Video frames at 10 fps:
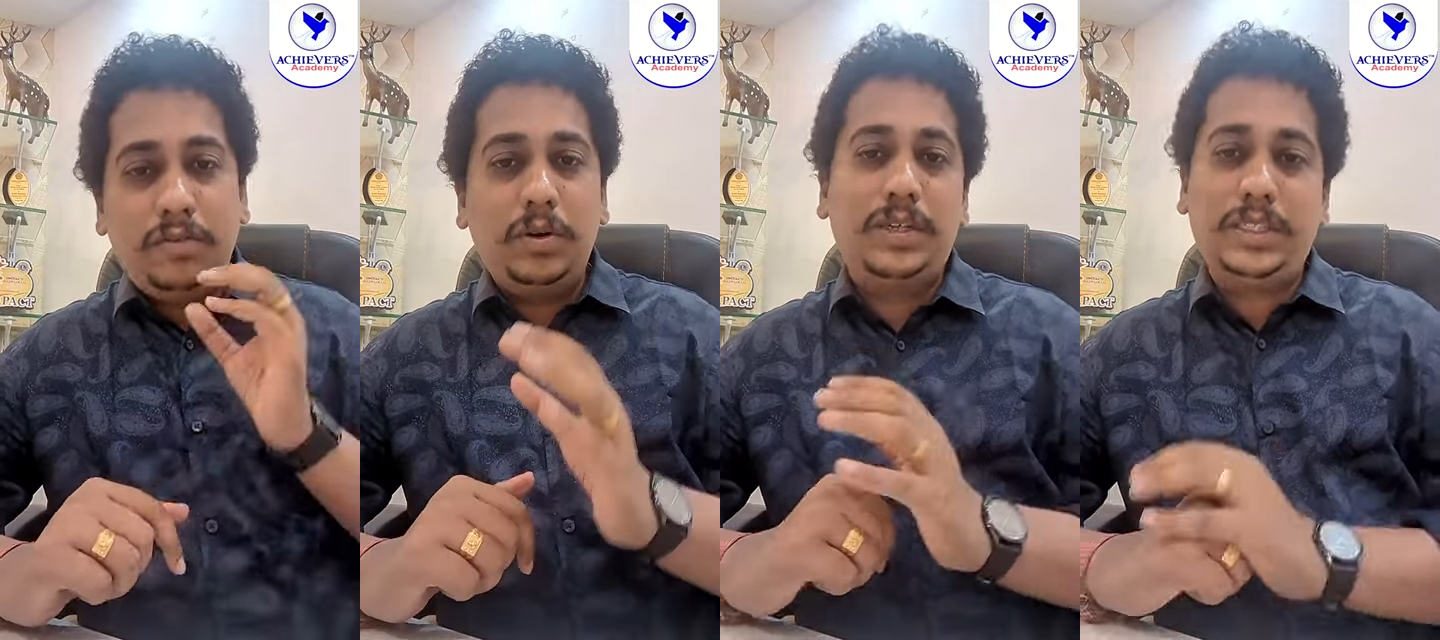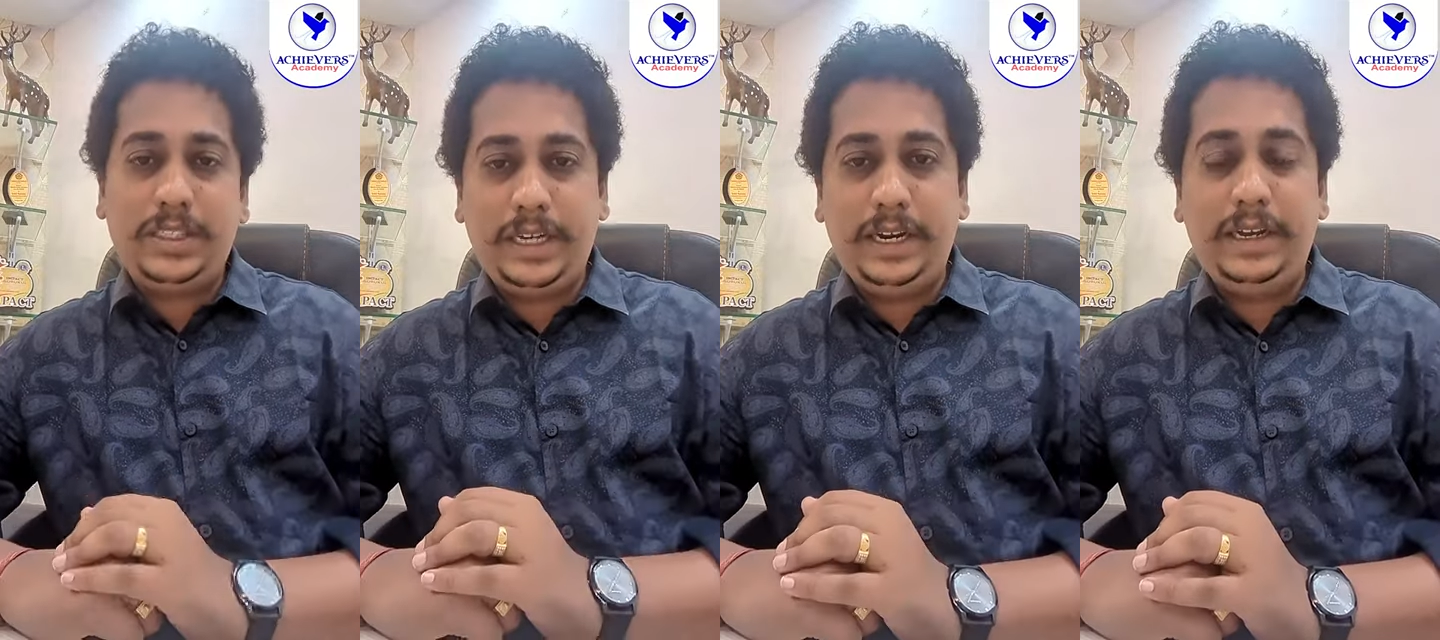ఫోకస్
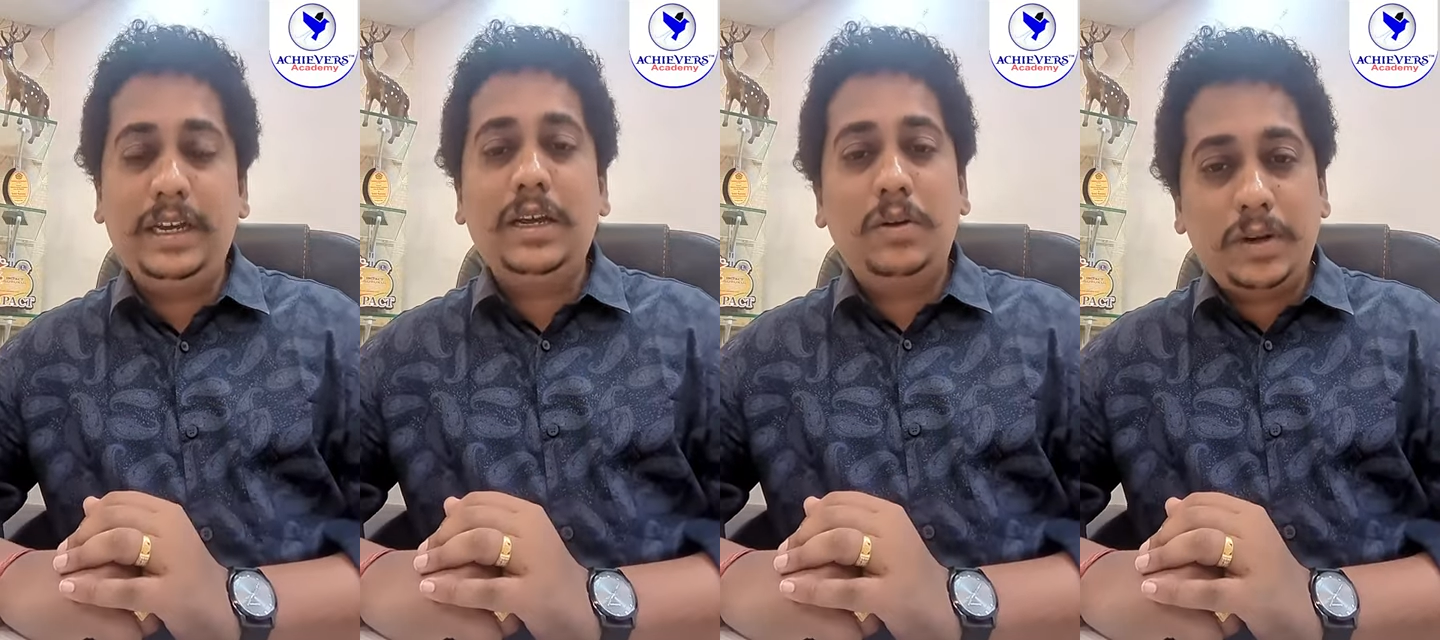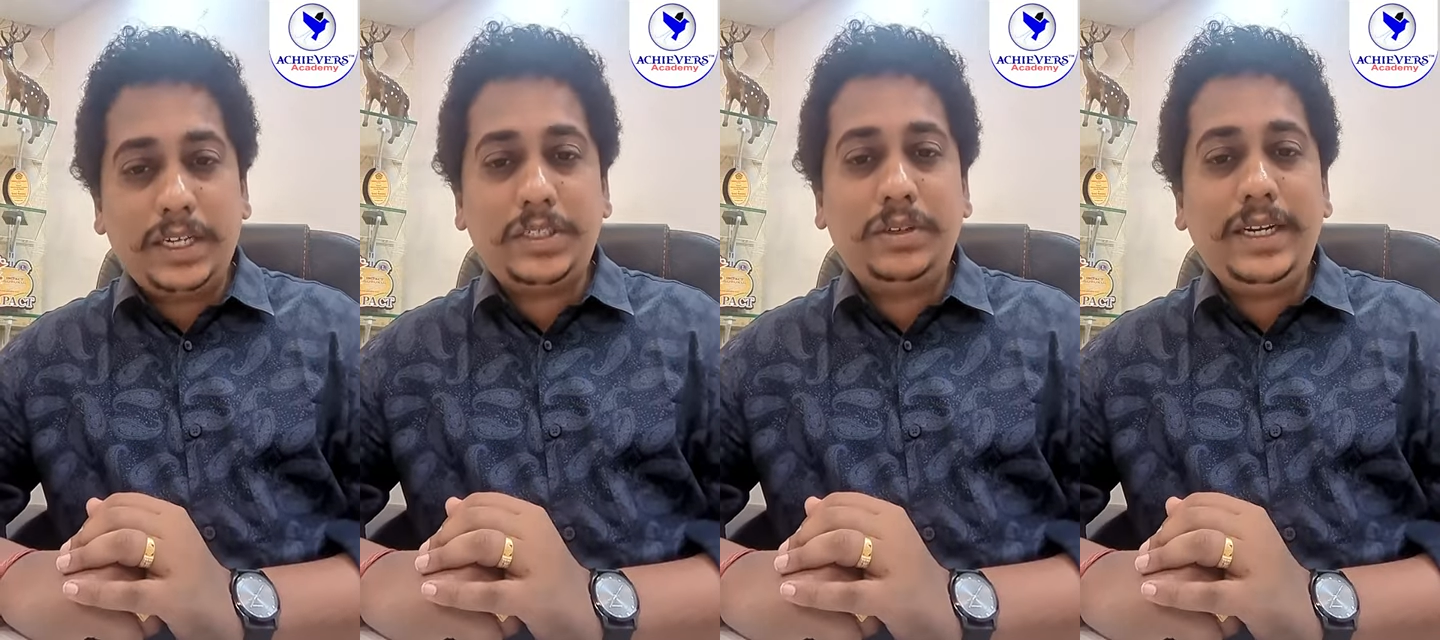చేయండి
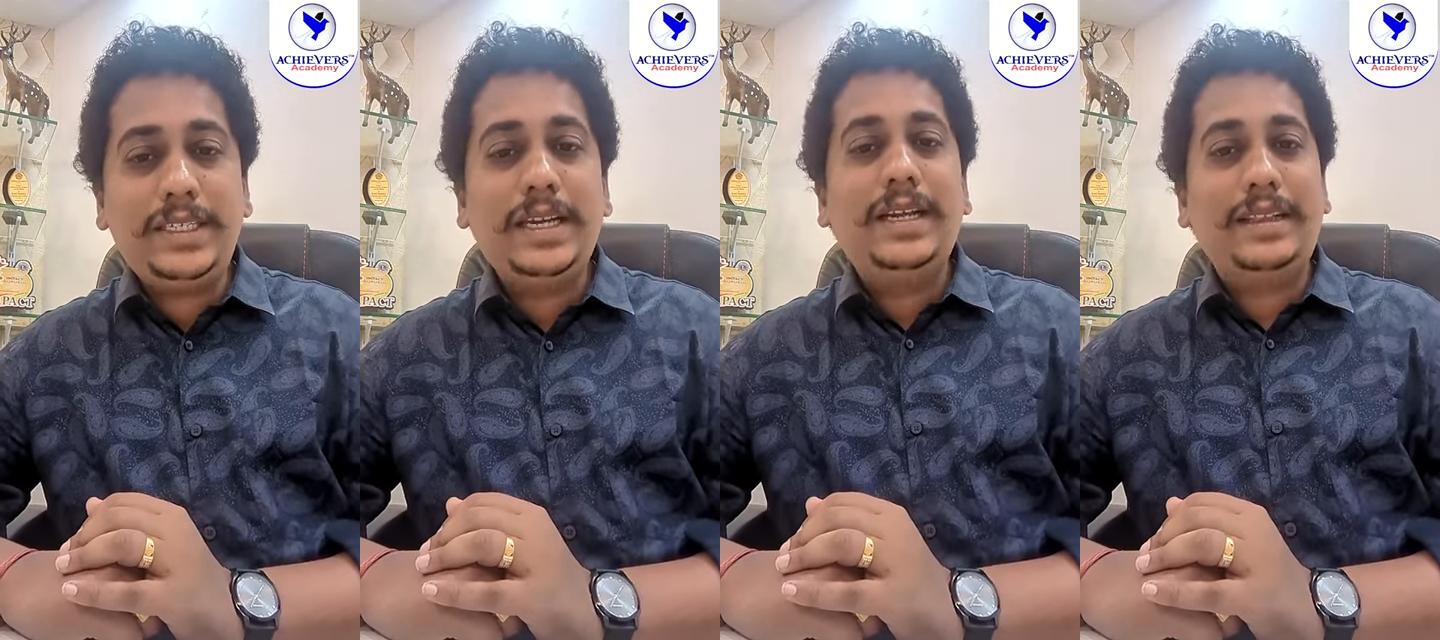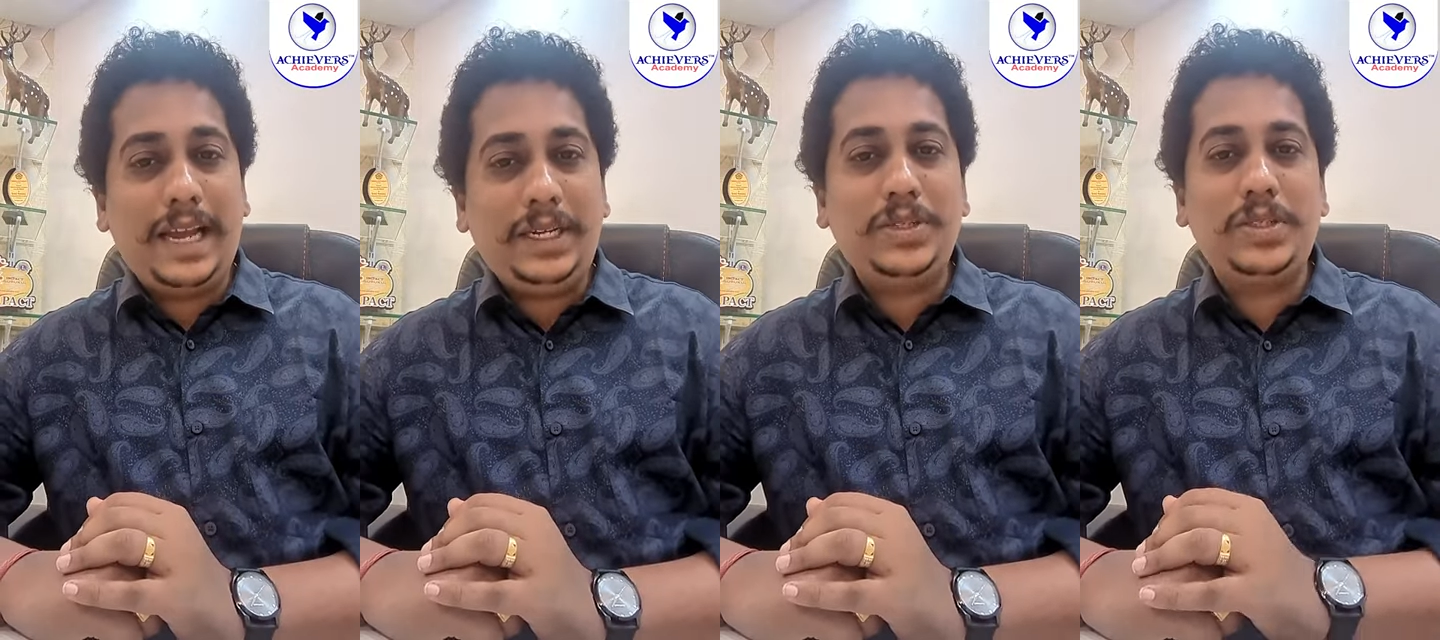ఓకే స్టూడెంట్స్
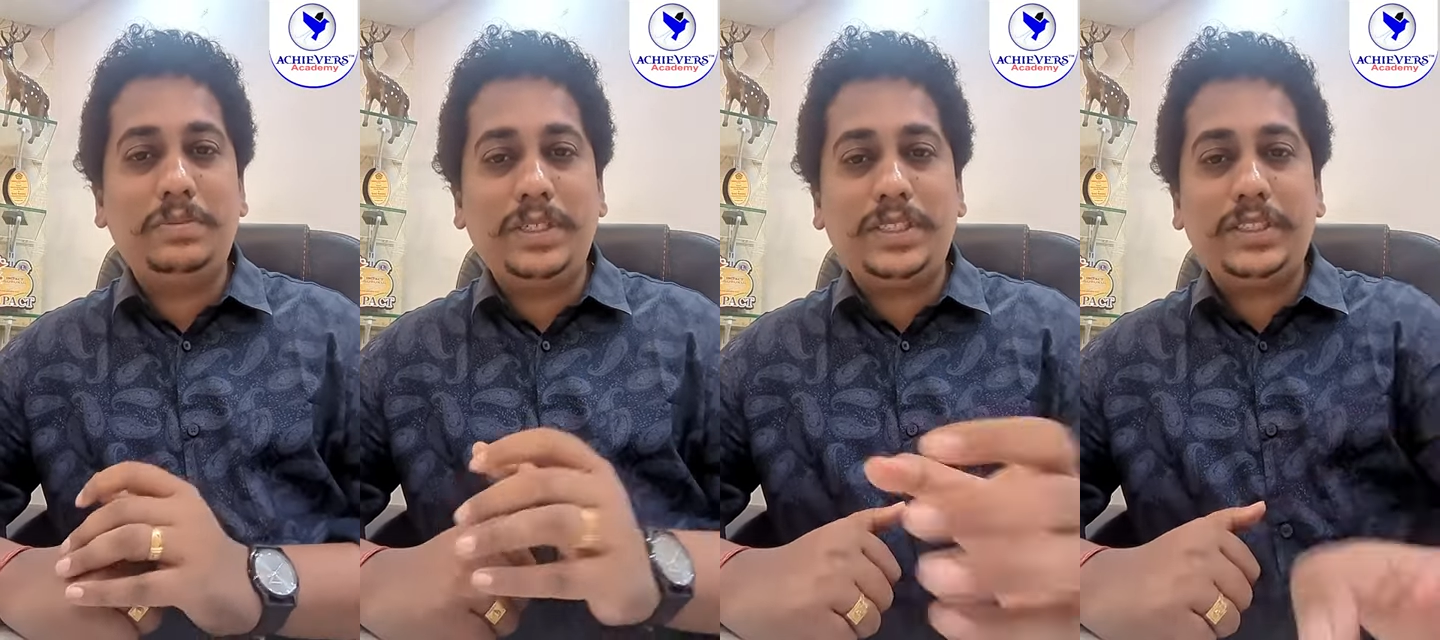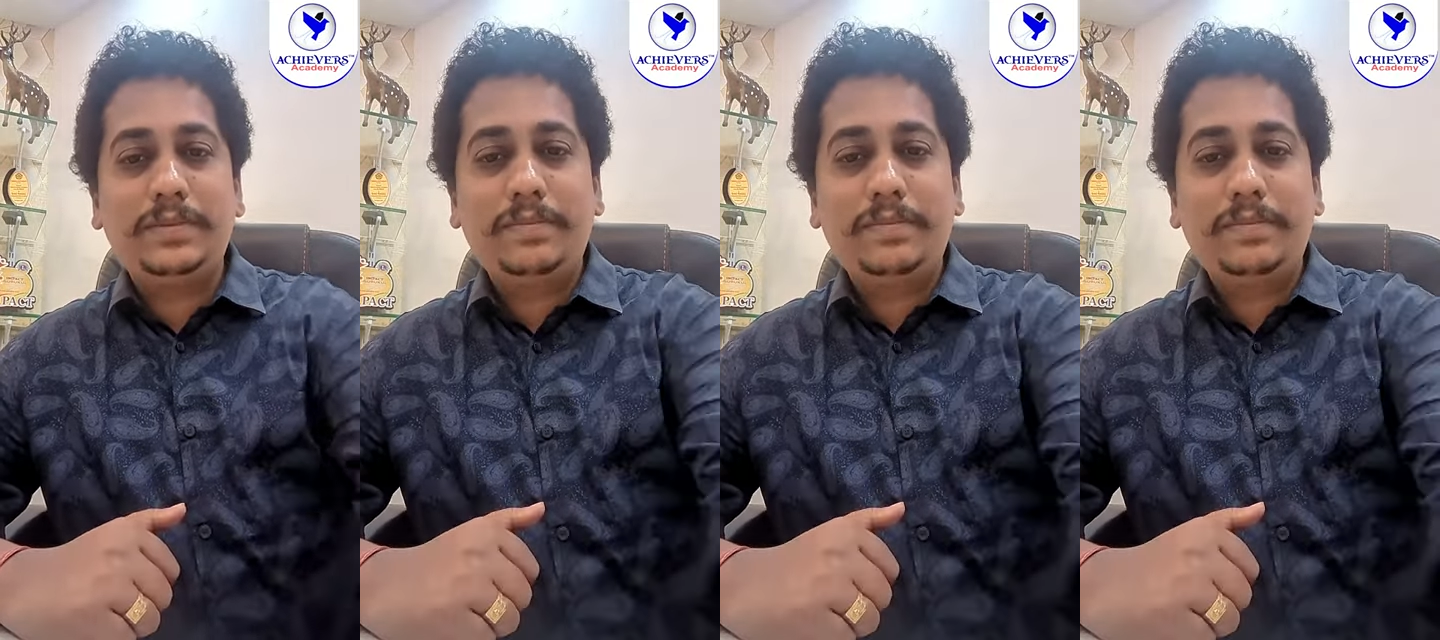థ్యాంక్ యూ సో మచ్